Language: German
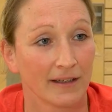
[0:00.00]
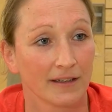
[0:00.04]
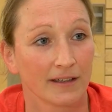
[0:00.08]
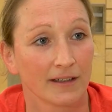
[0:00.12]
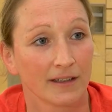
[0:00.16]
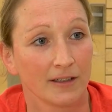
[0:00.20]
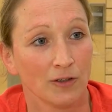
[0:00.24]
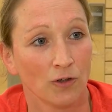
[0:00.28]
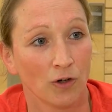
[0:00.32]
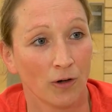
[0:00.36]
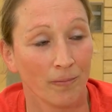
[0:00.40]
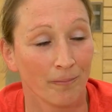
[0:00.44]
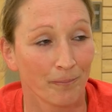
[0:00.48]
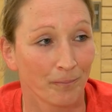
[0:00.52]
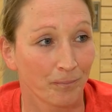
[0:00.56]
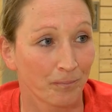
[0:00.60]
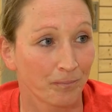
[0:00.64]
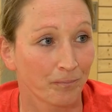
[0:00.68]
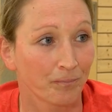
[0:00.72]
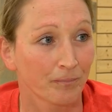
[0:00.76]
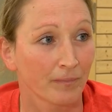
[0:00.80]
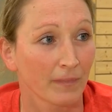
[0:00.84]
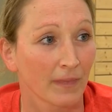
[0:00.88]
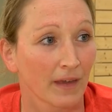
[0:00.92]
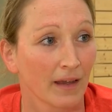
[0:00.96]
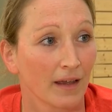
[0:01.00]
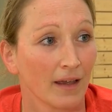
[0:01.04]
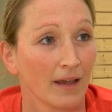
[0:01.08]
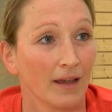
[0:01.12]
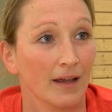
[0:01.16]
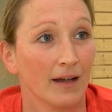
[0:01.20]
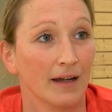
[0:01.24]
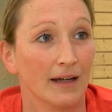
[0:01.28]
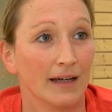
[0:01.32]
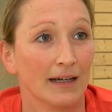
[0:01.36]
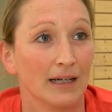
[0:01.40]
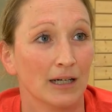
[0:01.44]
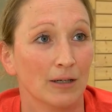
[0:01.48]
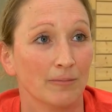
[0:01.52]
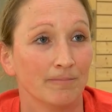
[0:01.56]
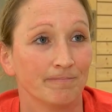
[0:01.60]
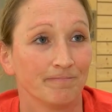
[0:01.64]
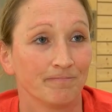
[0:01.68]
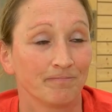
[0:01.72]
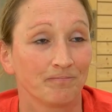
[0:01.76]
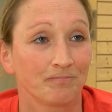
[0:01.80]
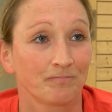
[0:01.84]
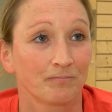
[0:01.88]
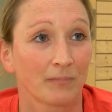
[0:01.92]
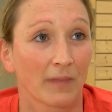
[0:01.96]
in Rio. Ja.
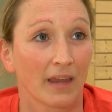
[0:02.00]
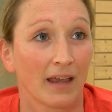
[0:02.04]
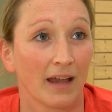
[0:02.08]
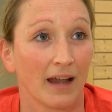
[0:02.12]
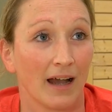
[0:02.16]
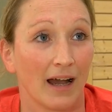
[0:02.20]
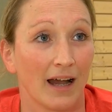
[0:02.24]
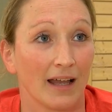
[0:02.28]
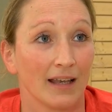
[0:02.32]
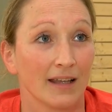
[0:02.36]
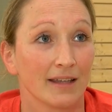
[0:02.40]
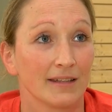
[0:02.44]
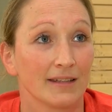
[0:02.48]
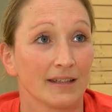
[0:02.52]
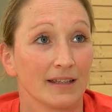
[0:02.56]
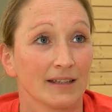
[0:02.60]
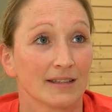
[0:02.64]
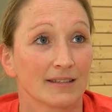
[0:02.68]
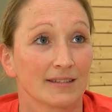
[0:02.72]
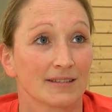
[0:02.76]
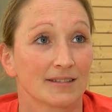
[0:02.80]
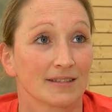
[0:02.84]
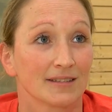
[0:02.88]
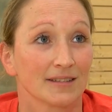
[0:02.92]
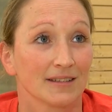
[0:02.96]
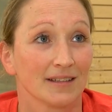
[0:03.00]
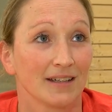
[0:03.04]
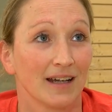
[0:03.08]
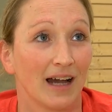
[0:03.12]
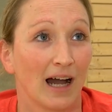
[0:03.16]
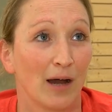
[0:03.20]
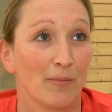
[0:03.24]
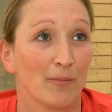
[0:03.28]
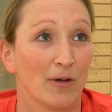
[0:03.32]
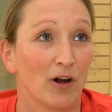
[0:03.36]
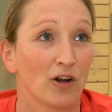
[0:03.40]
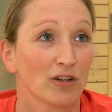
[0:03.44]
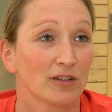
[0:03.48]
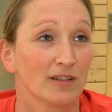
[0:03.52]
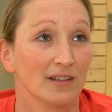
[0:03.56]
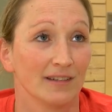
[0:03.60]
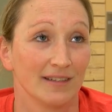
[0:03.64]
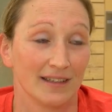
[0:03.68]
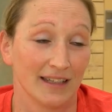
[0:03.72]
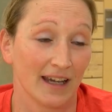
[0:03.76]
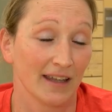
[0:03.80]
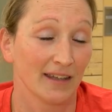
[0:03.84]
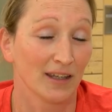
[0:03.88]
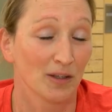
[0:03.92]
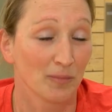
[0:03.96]
Ähm, allerdings haben auch
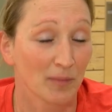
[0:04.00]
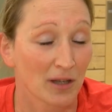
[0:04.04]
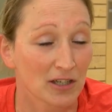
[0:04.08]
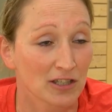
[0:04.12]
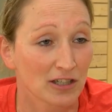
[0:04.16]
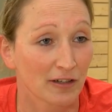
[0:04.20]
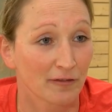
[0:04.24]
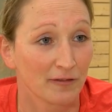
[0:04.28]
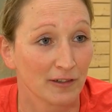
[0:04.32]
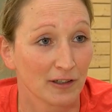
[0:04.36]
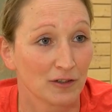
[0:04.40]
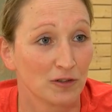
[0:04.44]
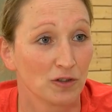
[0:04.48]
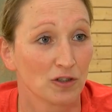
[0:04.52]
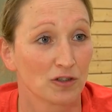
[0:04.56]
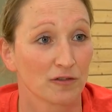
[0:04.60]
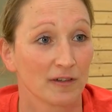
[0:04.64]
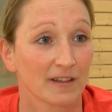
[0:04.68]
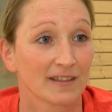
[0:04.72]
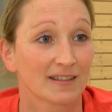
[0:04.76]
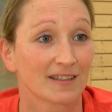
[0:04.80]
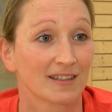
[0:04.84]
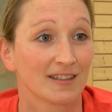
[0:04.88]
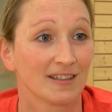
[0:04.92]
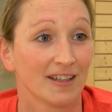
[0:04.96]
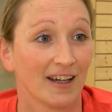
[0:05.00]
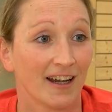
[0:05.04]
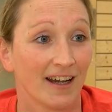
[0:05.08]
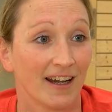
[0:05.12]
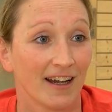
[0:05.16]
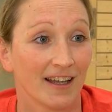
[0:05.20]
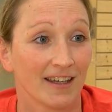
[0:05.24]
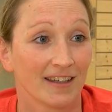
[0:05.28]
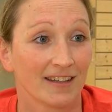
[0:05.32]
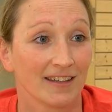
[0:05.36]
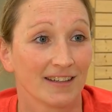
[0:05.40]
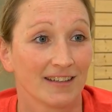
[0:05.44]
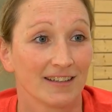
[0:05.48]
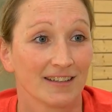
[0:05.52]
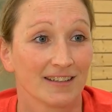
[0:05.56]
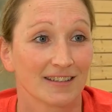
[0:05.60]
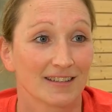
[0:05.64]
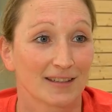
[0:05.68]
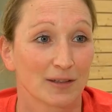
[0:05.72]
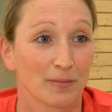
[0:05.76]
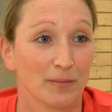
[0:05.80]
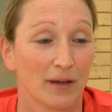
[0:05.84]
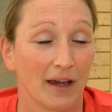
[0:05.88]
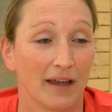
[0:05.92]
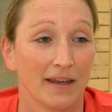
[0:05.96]
die anderen Mannschaften natürlich was getan. Äh, es gibt